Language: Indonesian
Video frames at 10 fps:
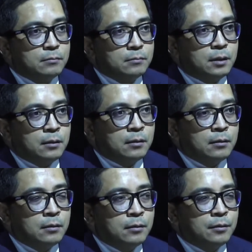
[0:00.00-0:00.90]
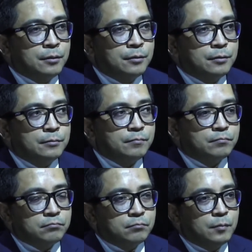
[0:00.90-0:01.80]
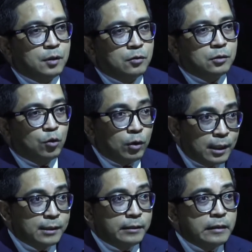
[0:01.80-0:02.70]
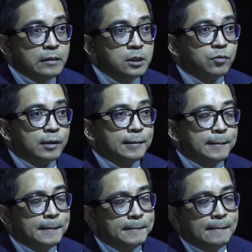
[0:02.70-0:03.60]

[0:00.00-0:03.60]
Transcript: uh, Golkar yang tinggi suaranya.